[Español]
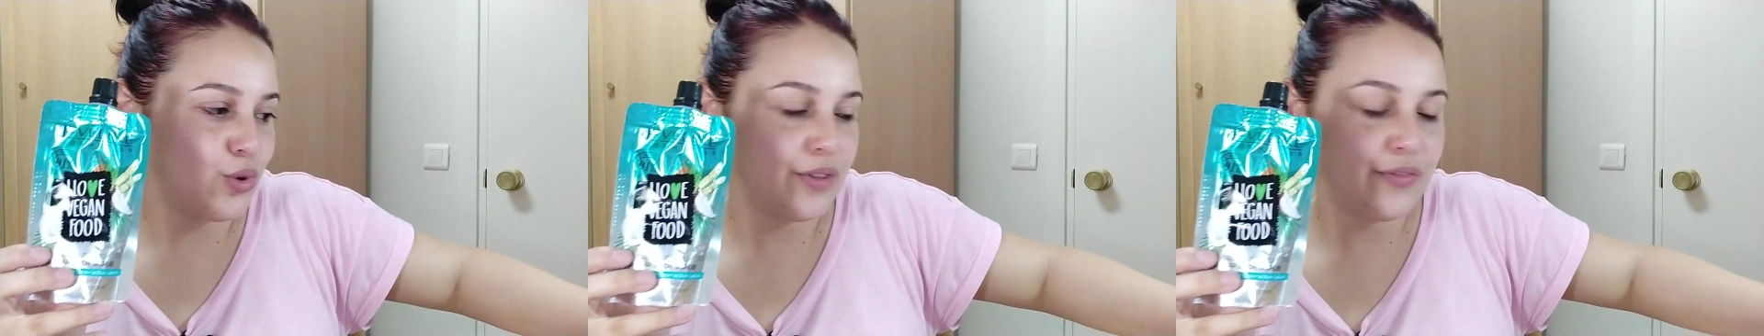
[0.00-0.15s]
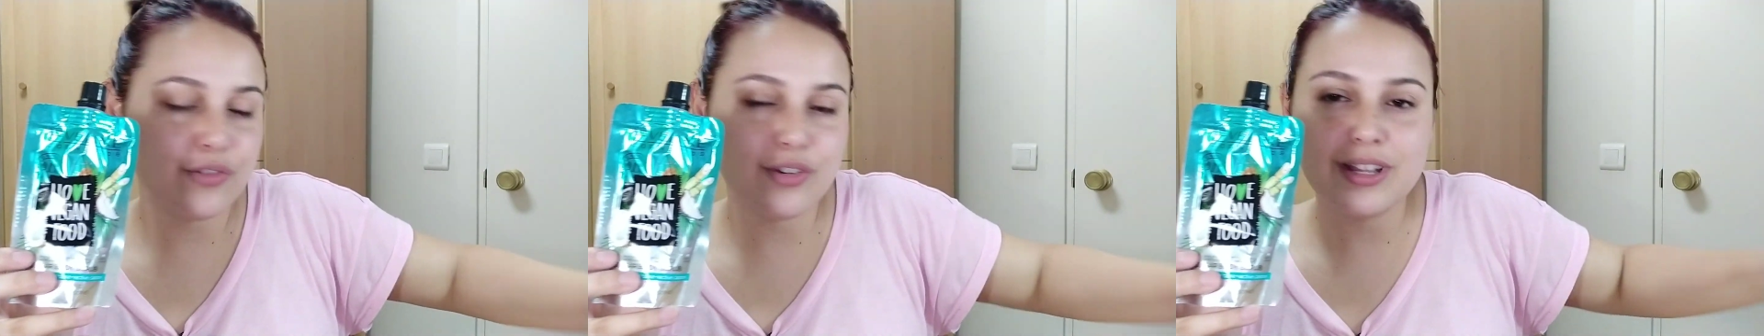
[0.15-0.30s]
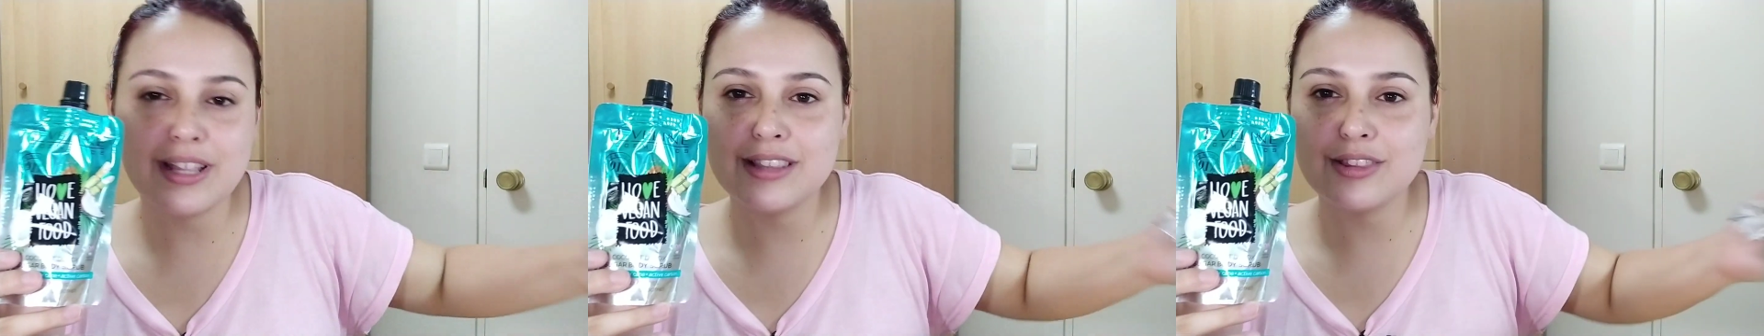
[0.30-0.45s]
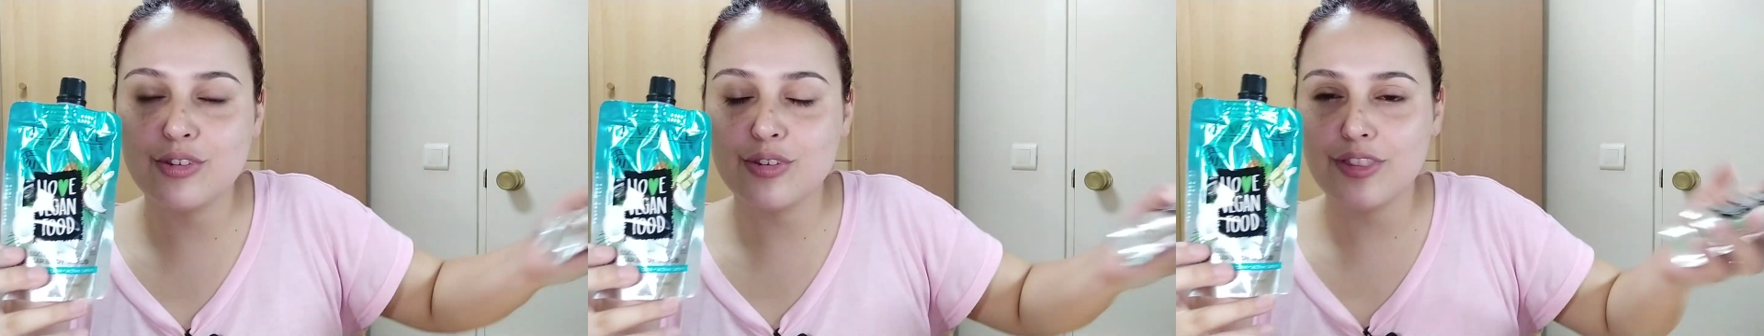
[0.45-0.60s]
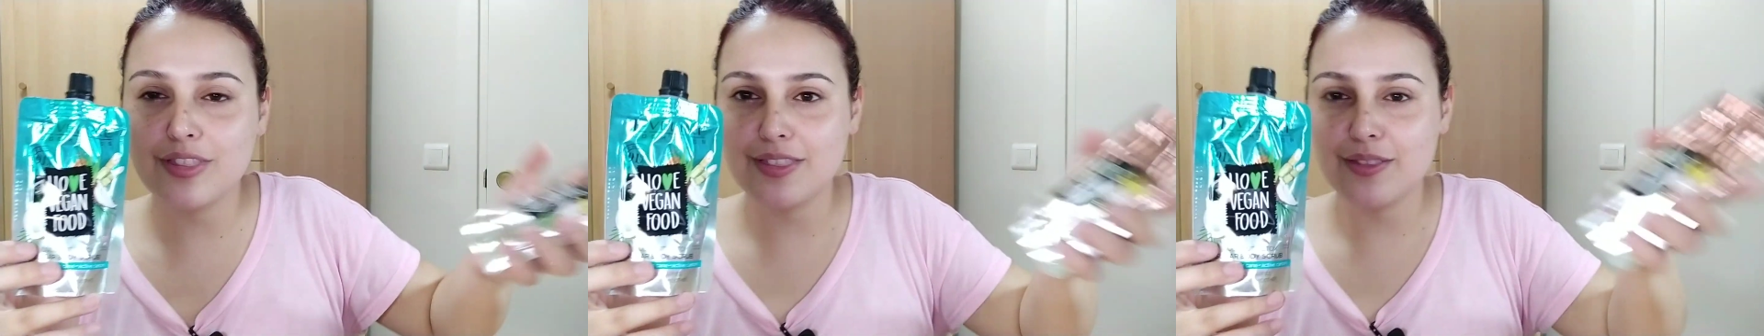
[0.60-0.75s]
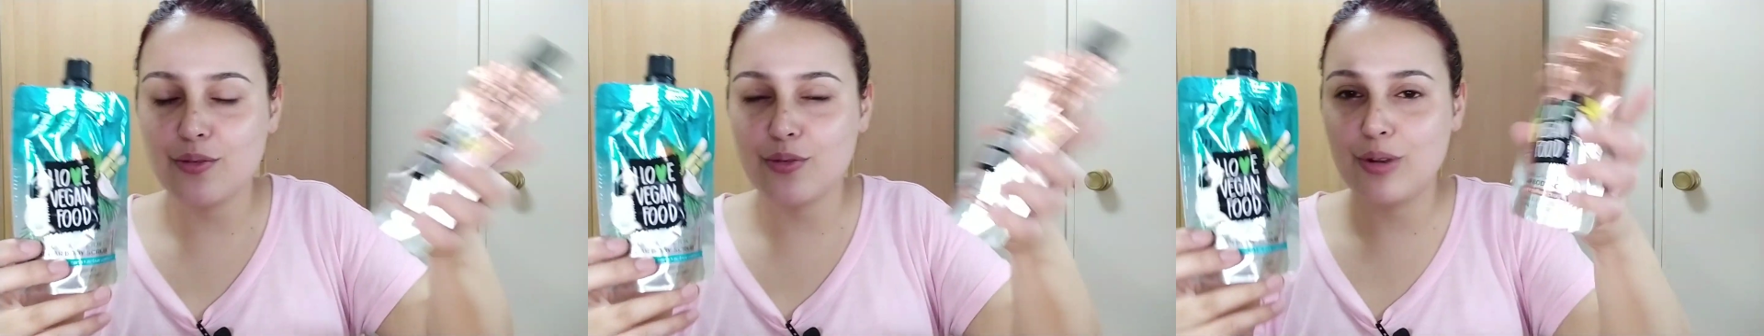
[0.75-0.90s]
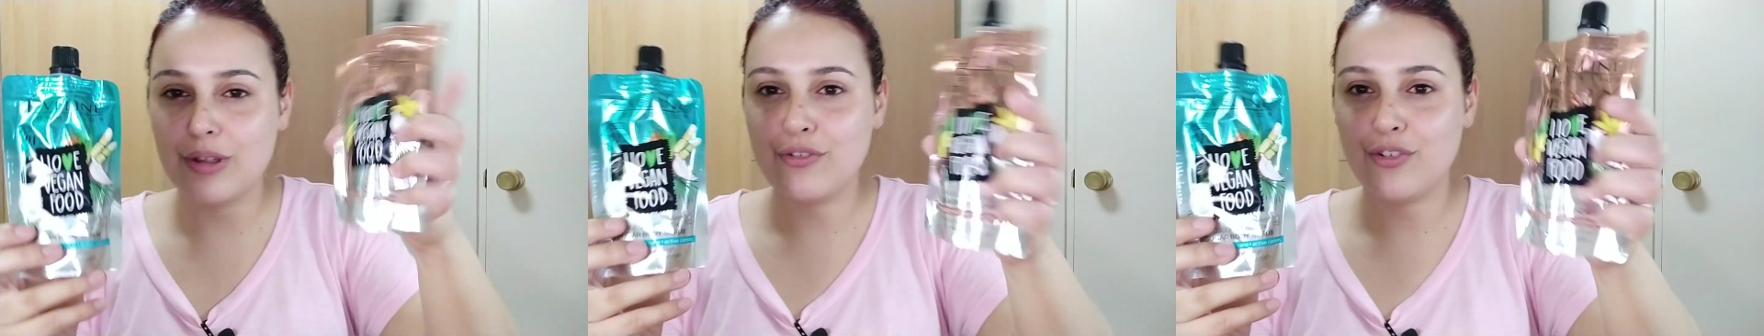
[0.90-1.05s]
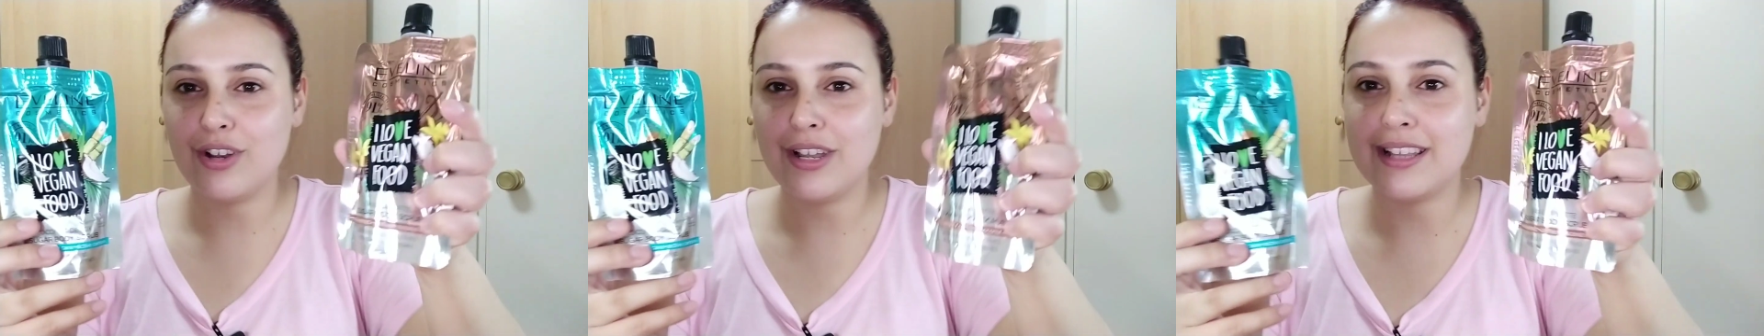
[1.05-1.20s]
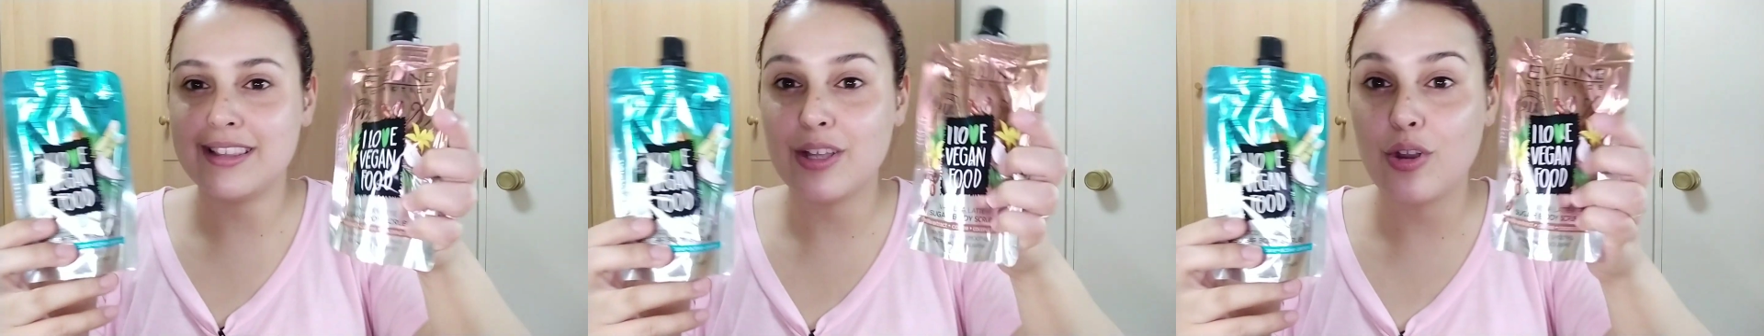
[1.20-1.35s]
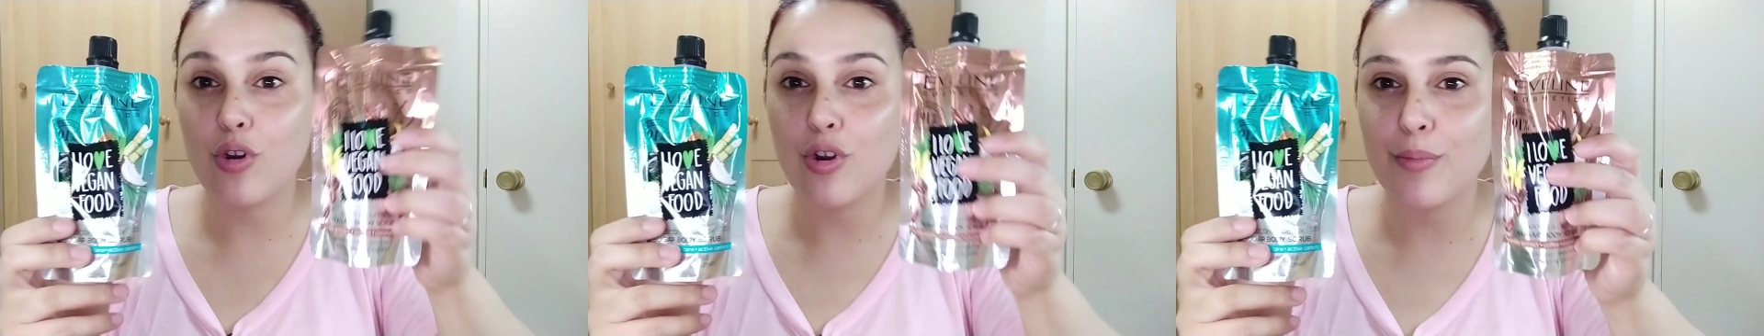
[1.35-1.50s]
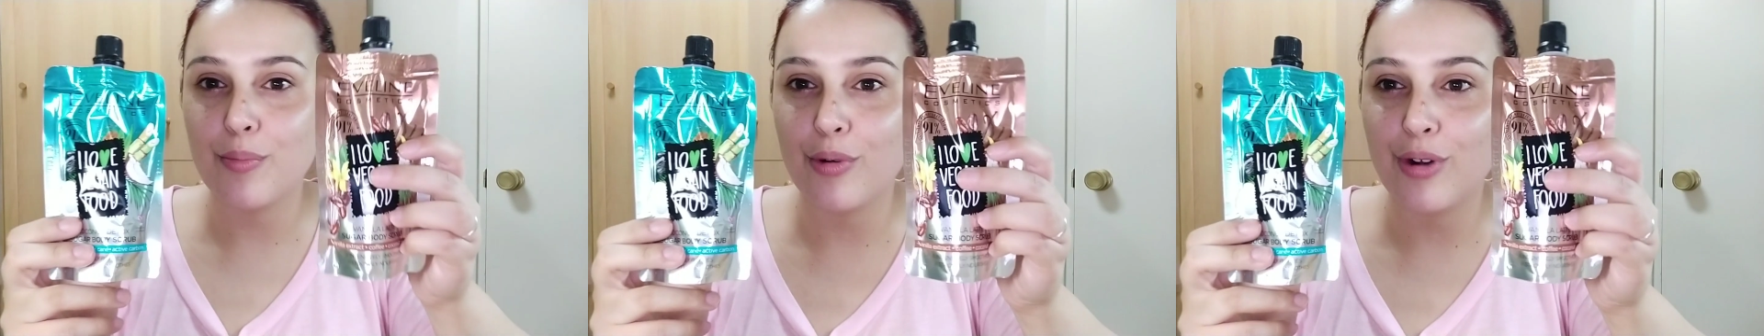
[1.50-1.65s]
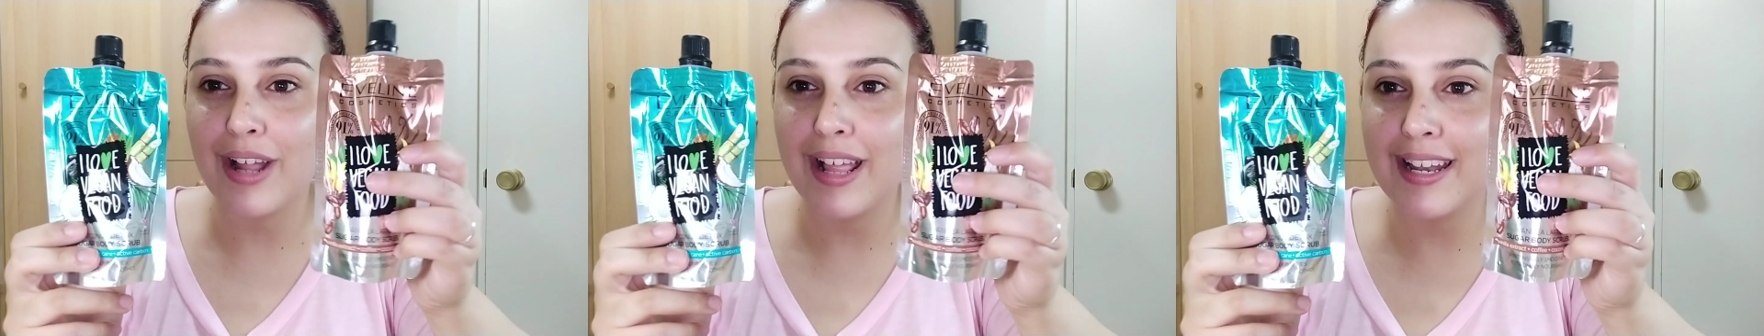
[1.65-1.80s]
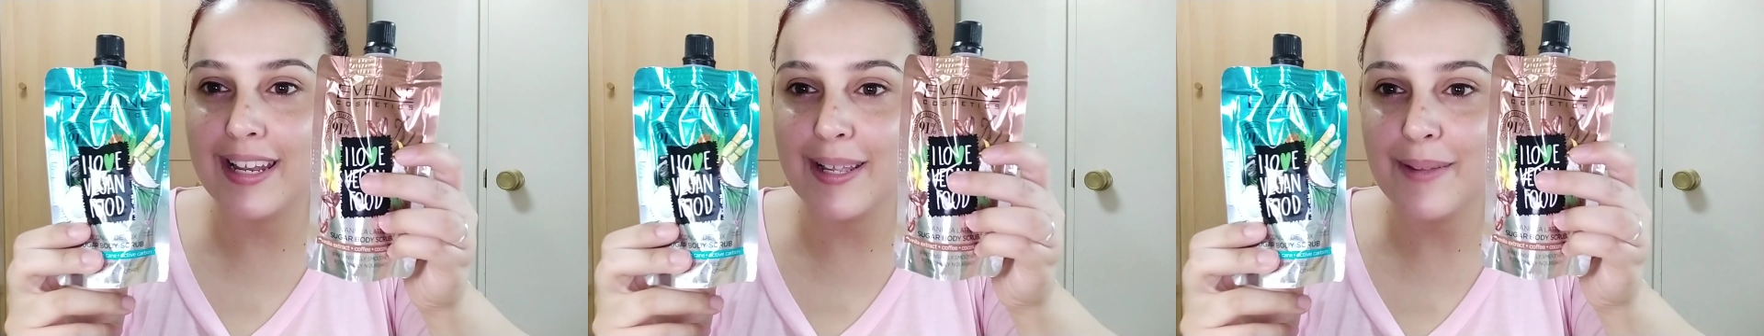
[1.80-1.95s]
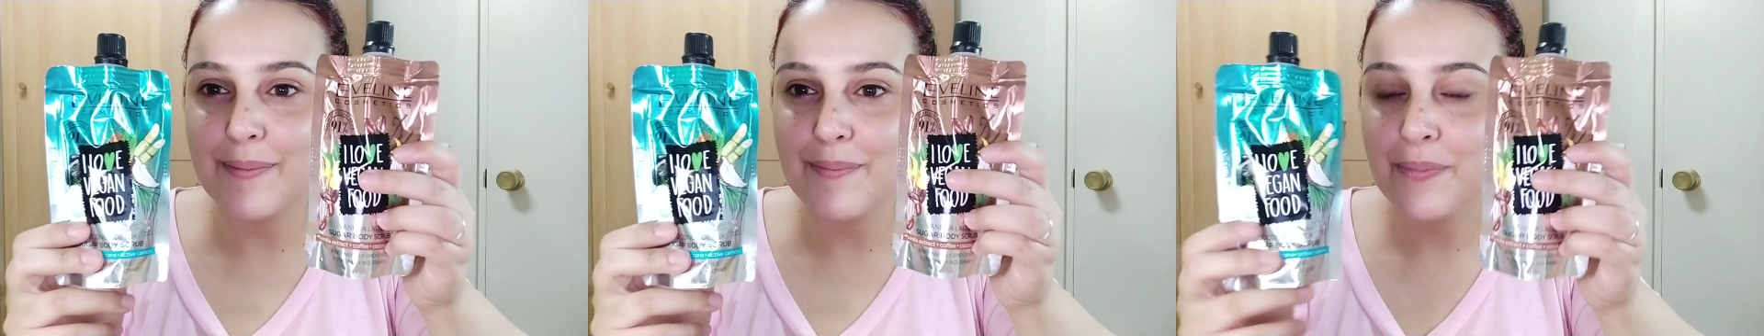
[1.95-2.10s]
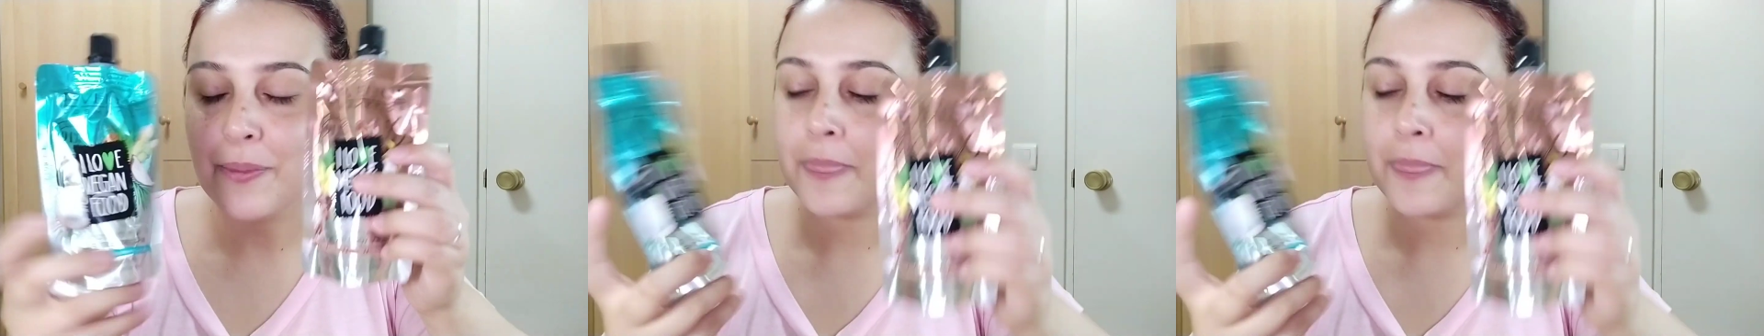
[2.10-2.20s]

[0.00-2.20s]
esfoliantes corporales.